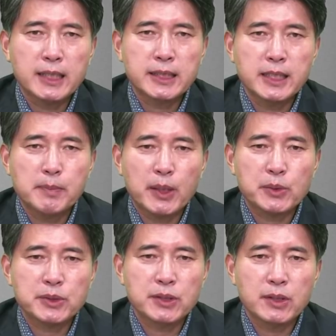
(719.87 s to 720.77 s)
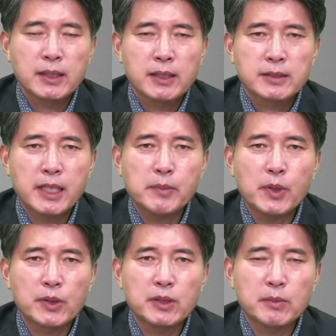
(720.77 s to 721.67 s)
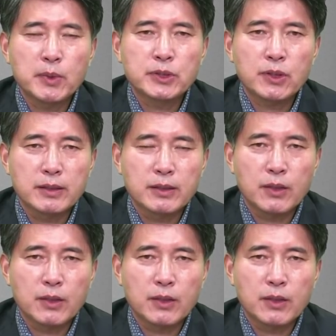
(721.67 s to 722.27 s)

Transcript: 친일파로서 세 명을 먼저